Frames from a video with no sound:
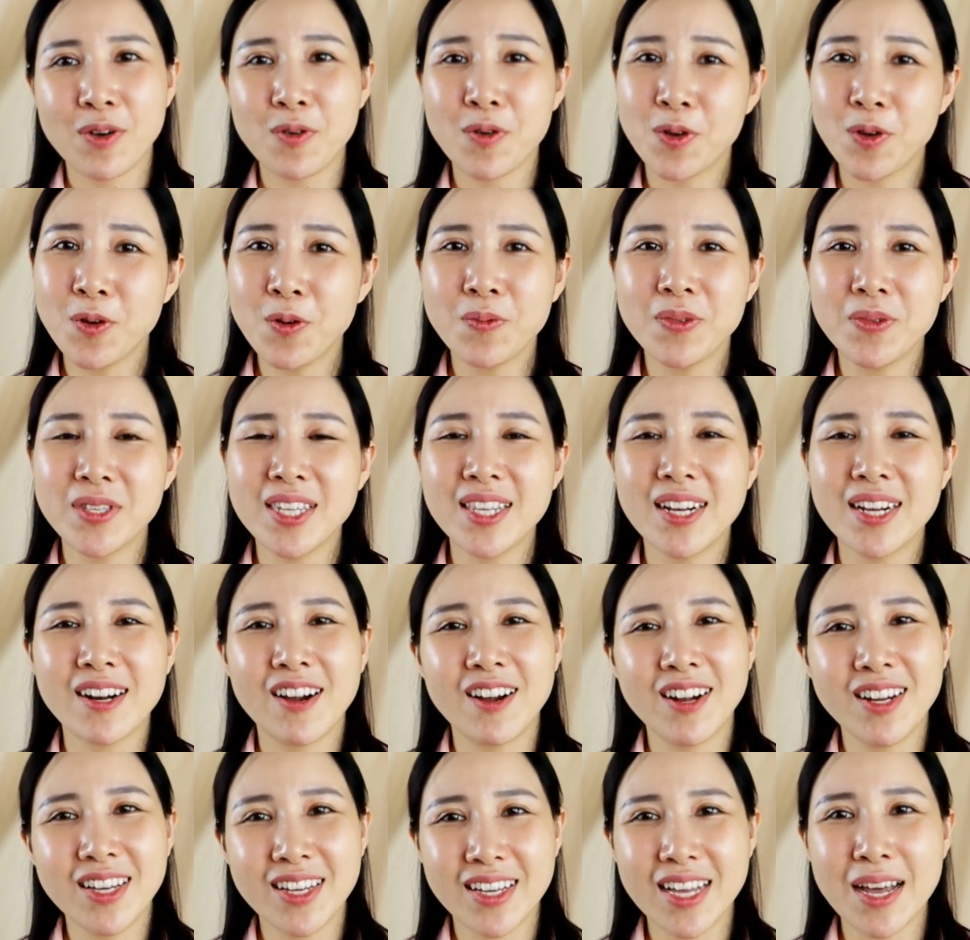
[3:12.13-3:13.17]
và cuối cùng xin được
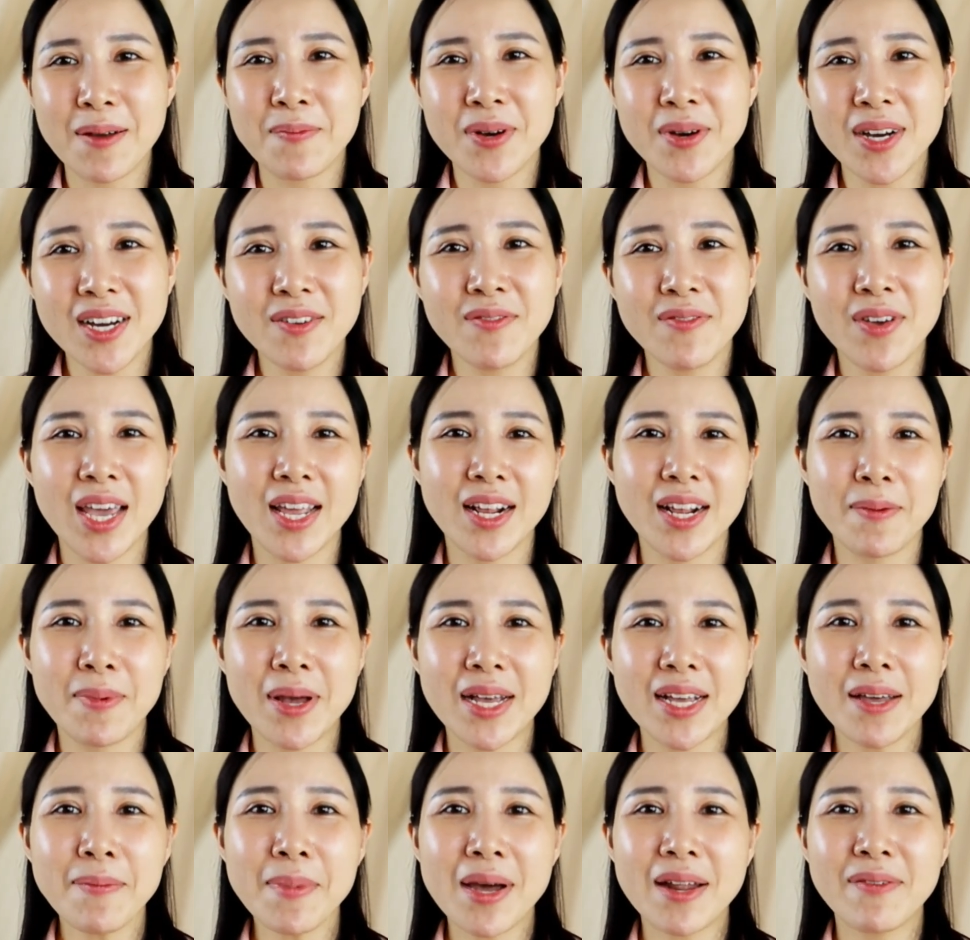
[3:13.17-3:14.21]
nói lời cảm ơn và hẹn gặp
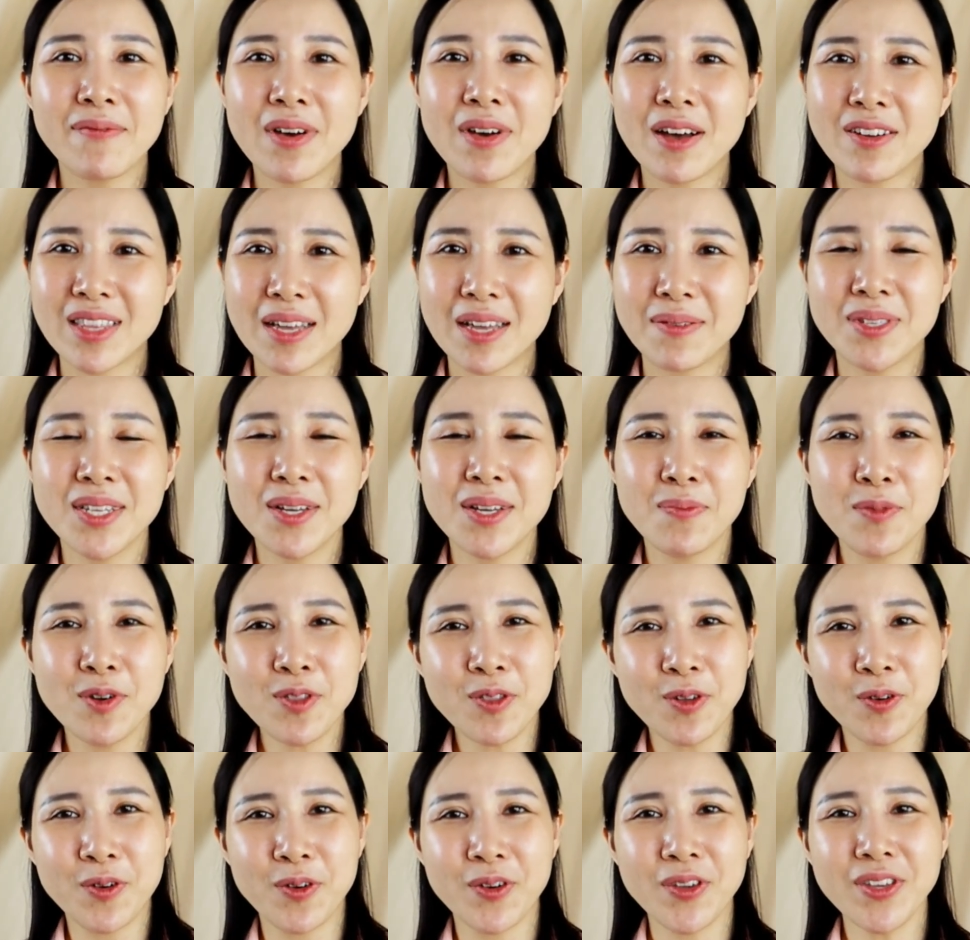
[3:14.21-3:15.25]
lại các bạn vào 8 giờ
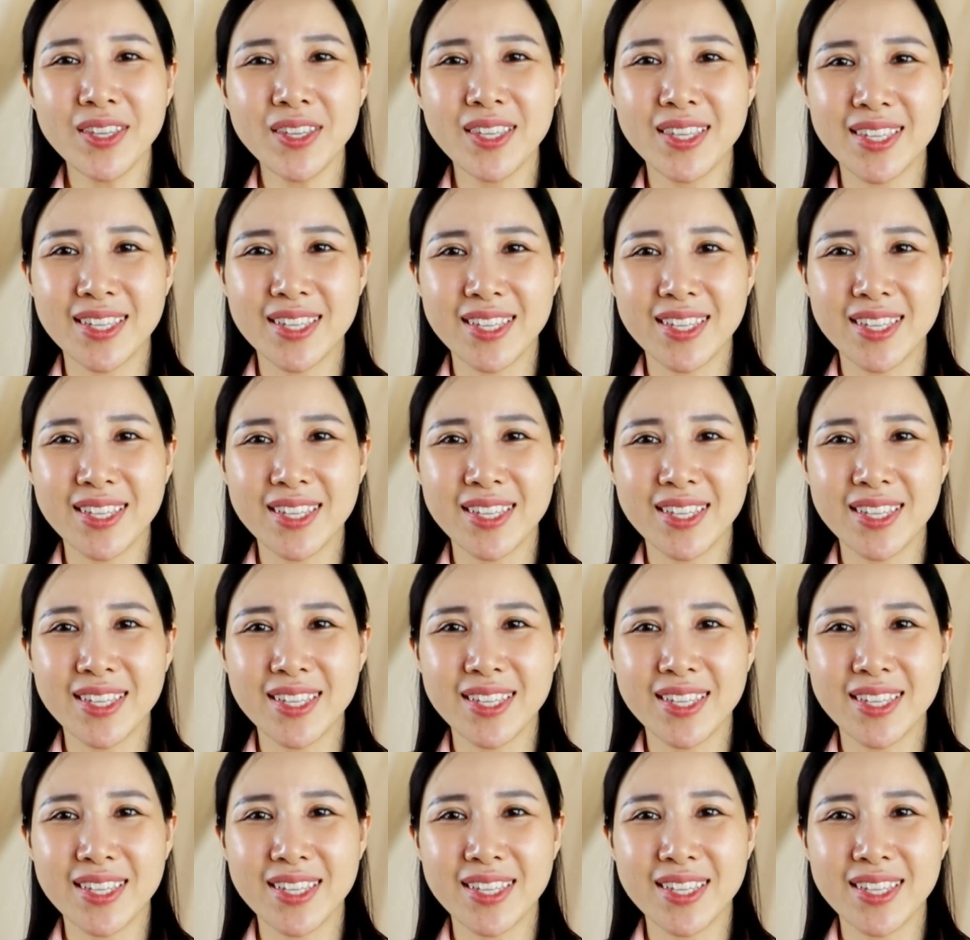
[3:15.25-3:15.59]
mỗi tối